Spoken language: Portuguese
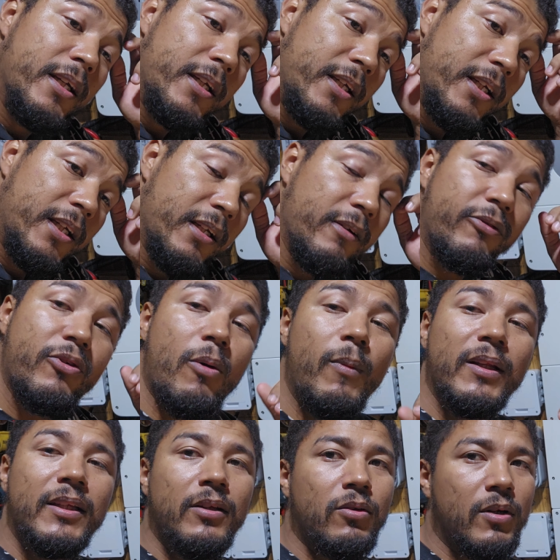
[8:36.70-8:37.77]
e ficou
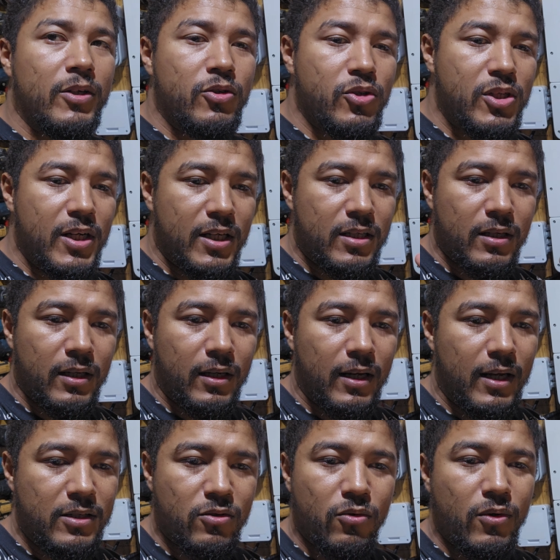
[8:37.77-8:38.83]
mantendo durante o dia as,
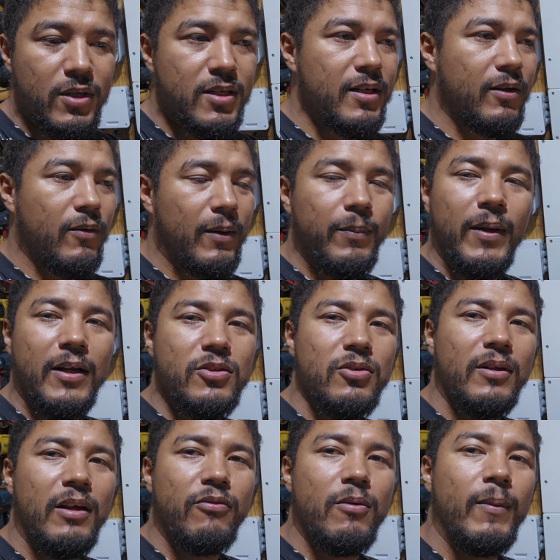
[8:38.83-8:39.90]
as, coisas, né, com a placa
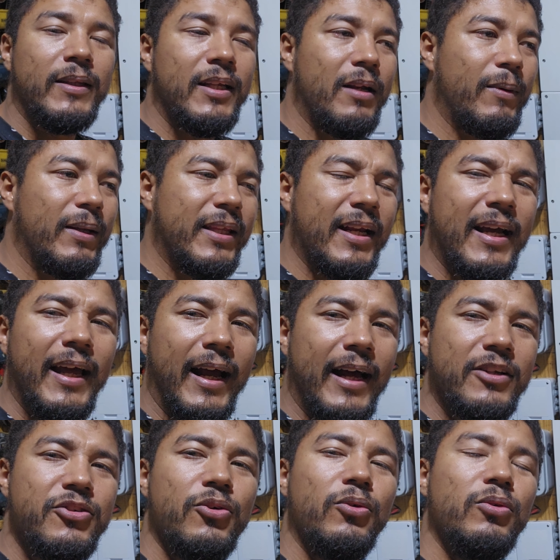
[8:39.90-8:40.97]
solar, ficou mantendo a bateria
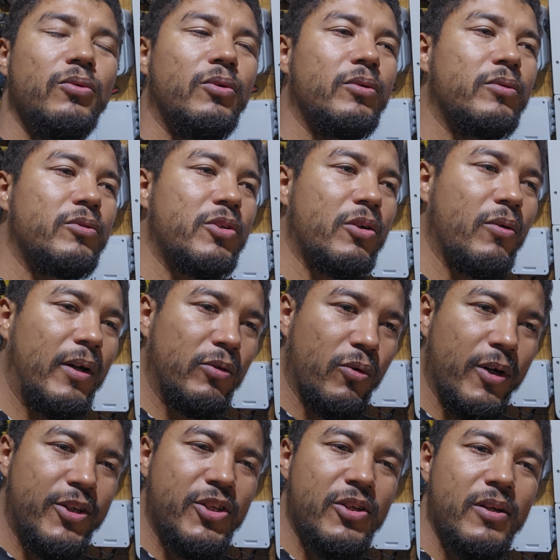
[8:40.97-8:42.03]
carregada. Chegou, no, chegou à
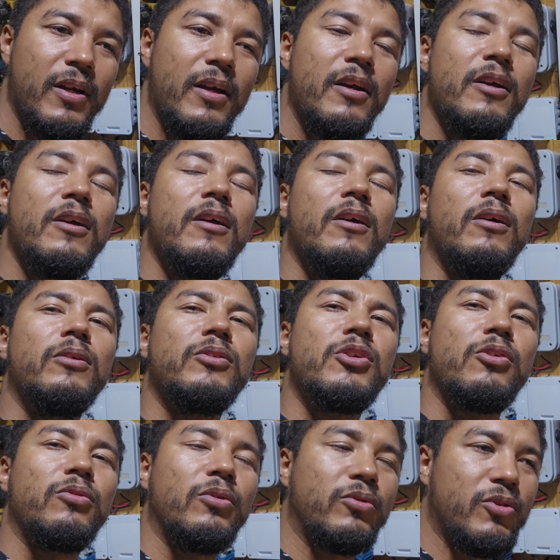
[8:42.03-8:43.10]
noite,
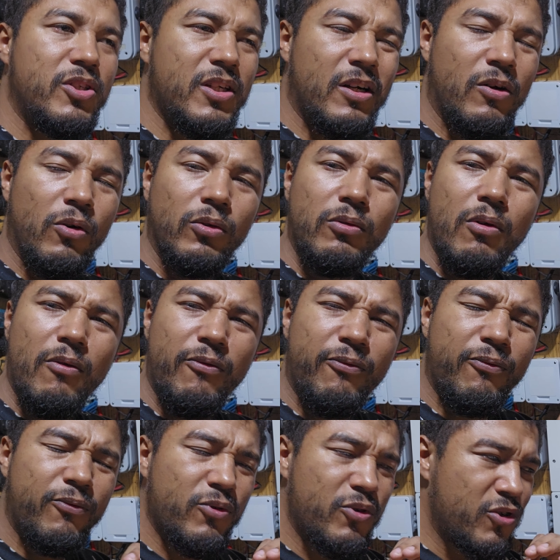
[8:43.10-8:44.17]
chegou no outro dia, rodou
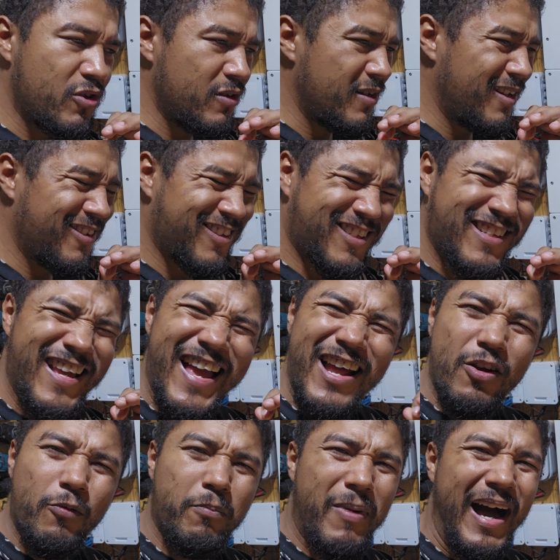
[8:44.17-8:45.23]
funcionando
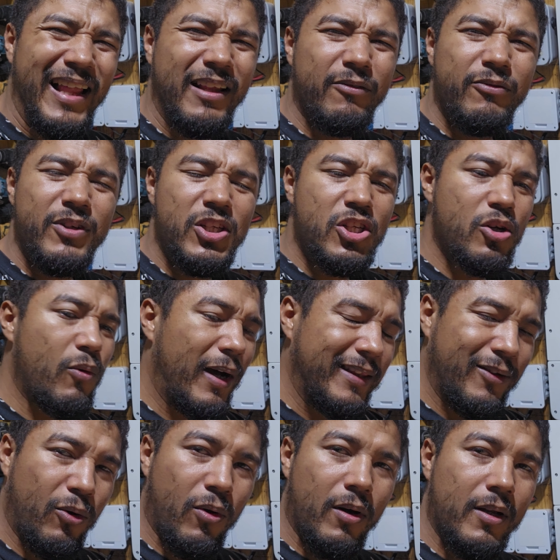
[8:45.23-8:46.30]
zero bala,
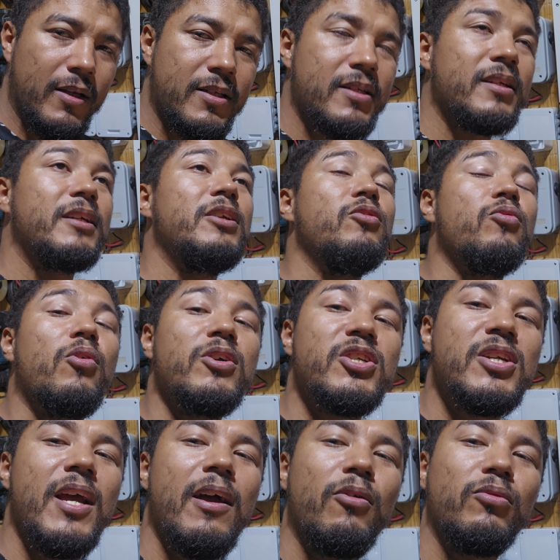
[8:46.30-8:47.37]
24 horas. E
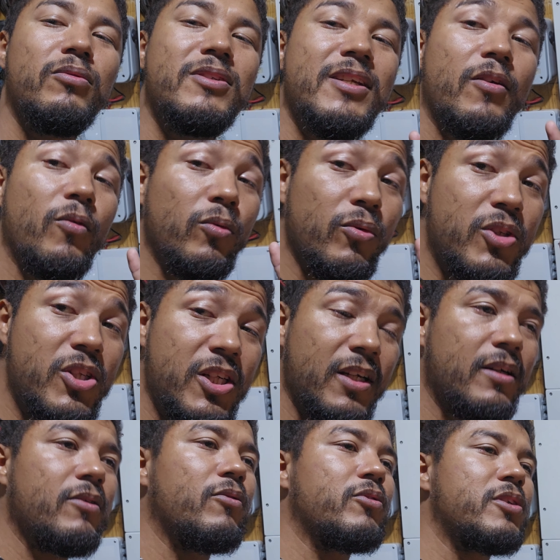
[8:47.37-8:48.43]
hoje é o segundo
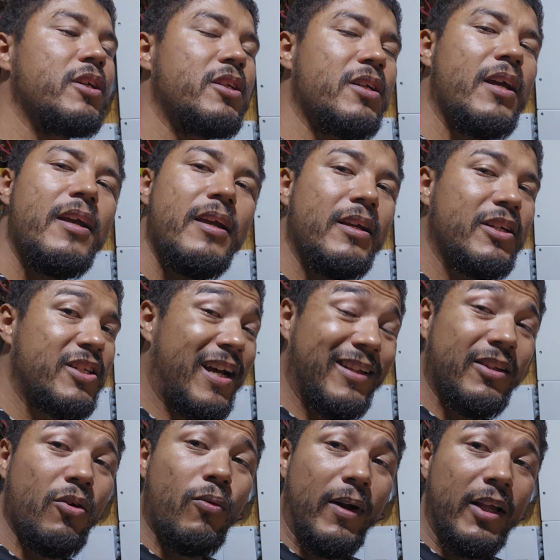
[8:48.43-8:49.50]
dia, ou seja, já
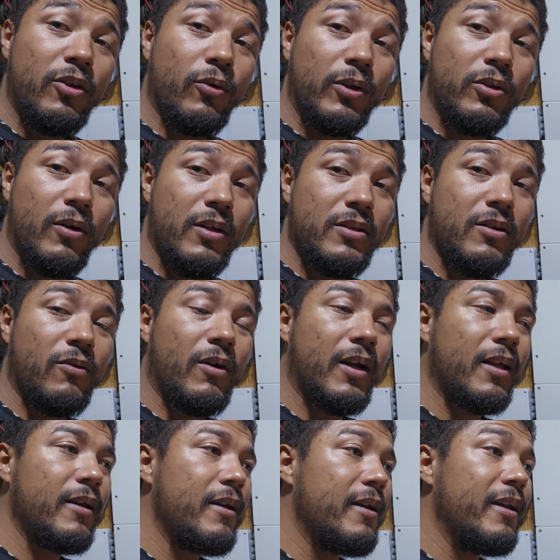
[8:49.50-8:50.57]
deu 48 horas
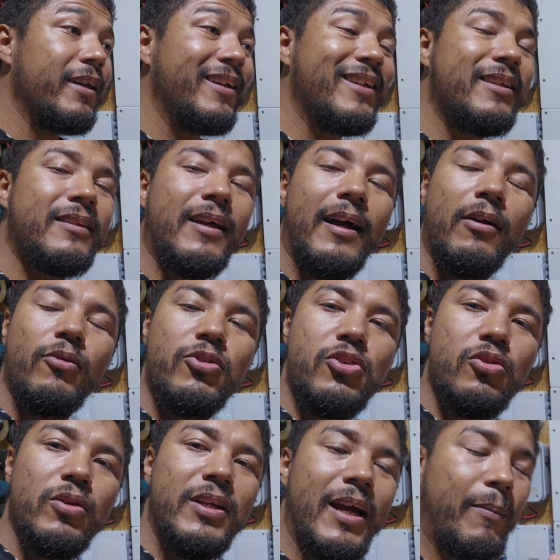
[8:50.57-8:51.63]
agora e, tá,
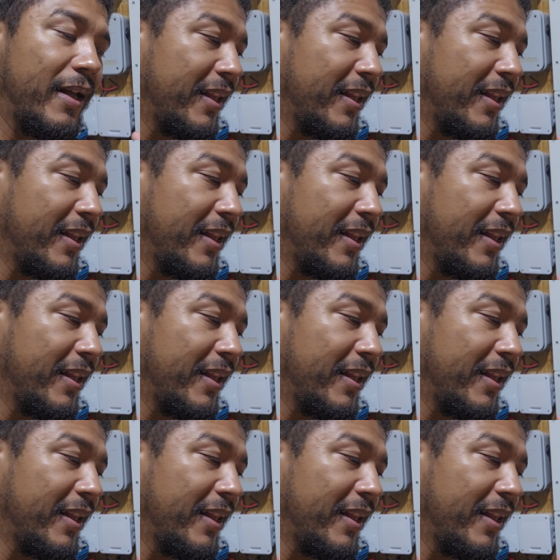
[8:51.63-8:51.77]
e a